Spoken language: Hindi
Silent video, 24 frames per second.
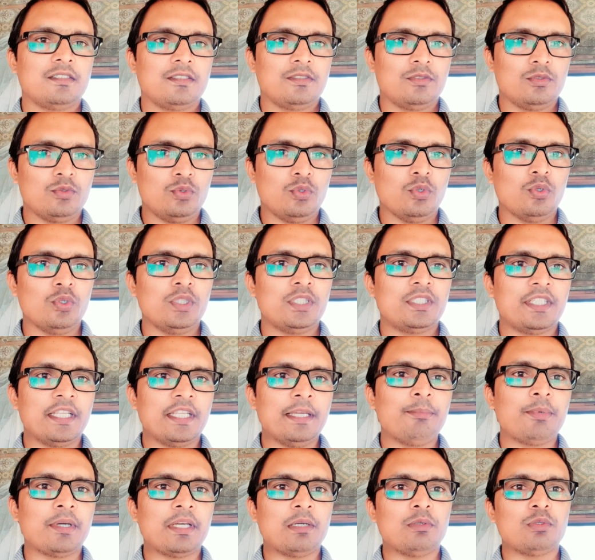जो
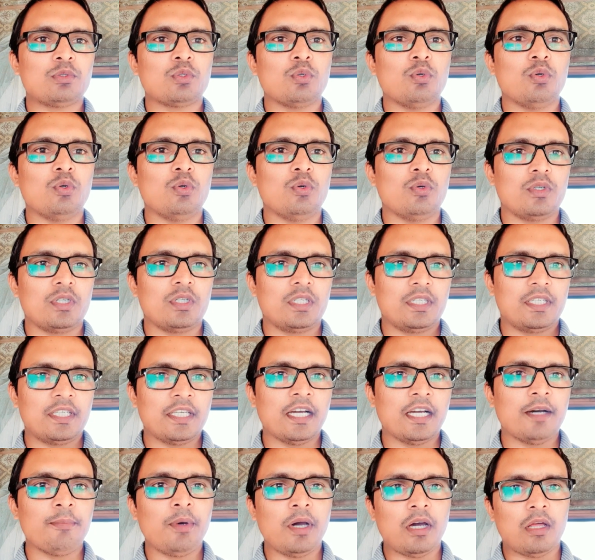स्टेप है उसको
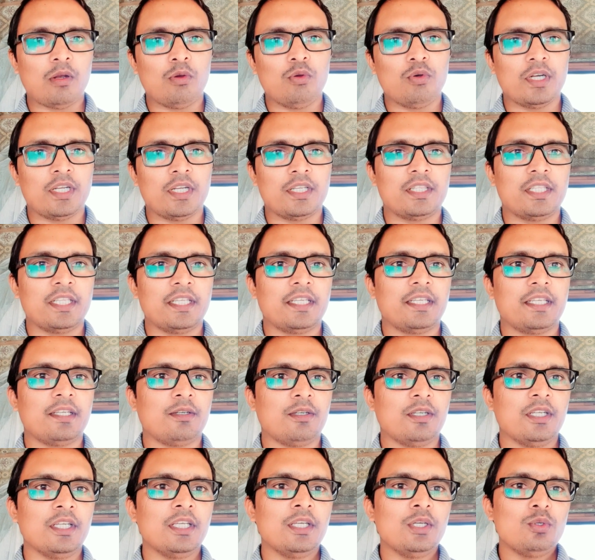क्या फॉलो करते हैं
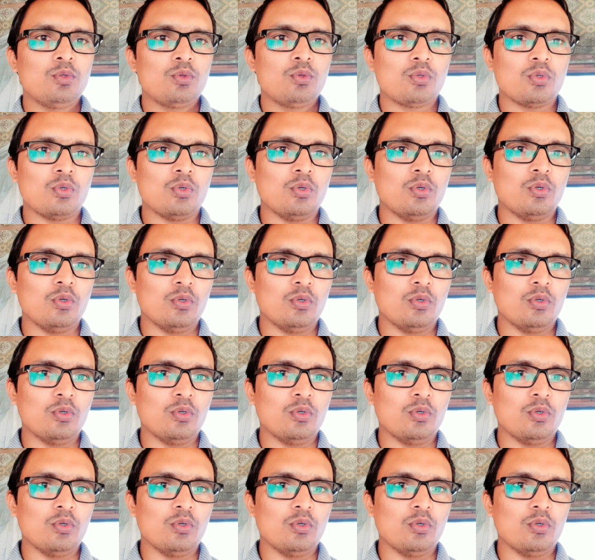तो